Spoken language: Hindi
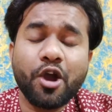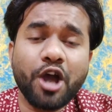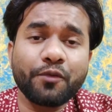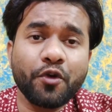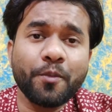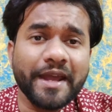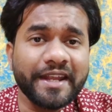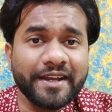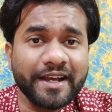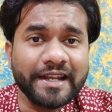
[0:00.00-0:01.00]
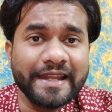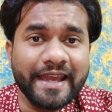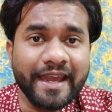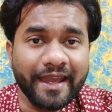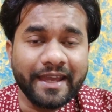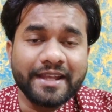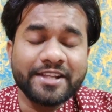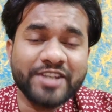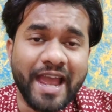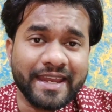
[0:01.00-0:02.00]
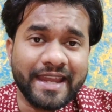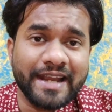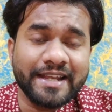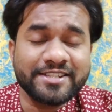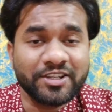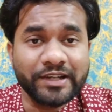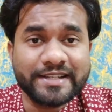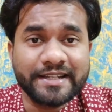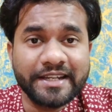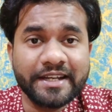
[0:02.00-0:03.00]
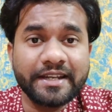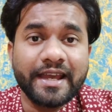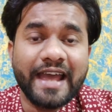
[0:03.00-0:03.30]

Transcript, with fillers: और वो मैंने रख लिए हैं जैक कैलिस क्रिस लिन